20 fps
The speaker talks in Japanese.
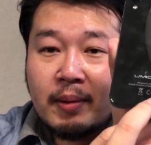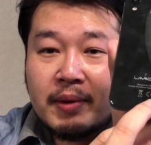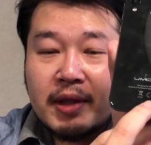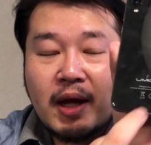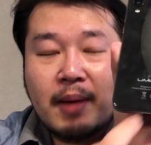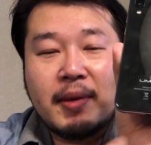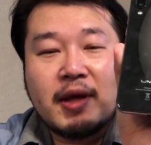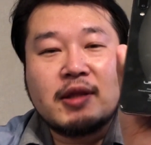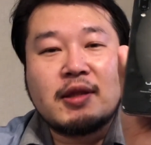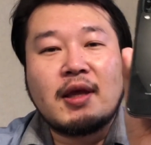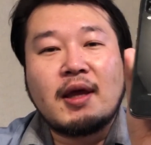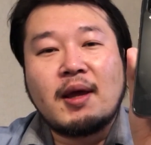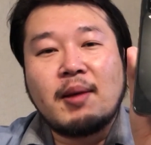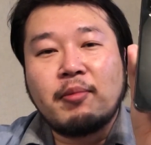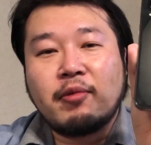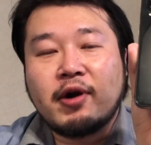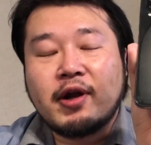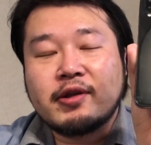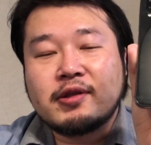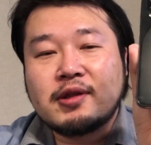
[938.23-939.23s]
やめて
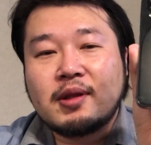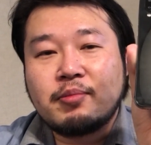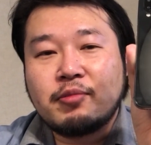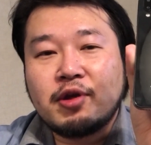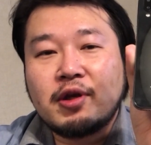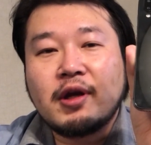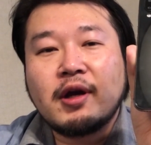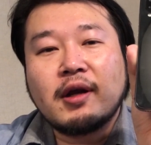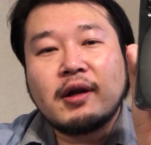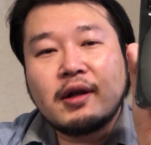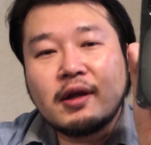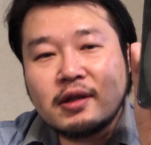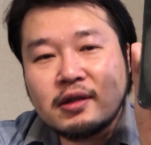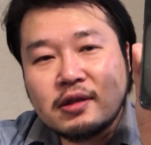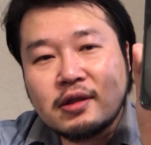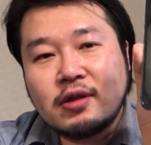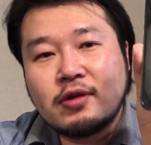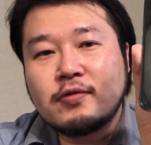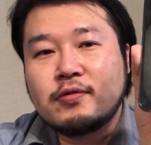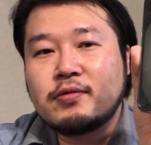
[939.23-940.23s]
もらってもいいかなっ
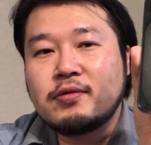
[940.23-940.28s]
ていう